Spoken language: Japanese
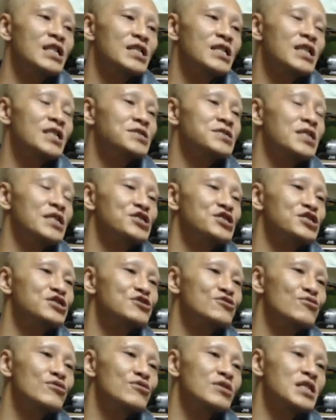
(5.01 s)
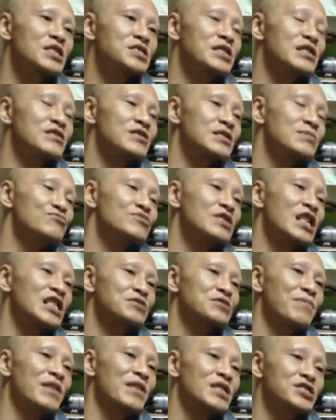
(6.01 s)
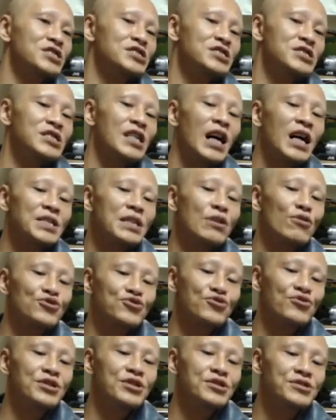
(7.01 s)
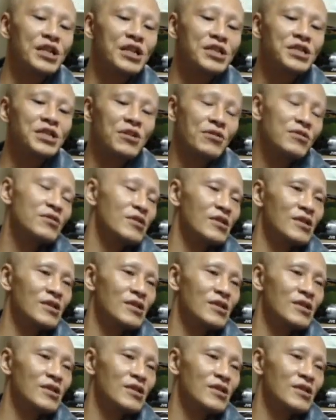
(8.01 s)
現在進行形じゃなくて昔話に花を添えるだけだ。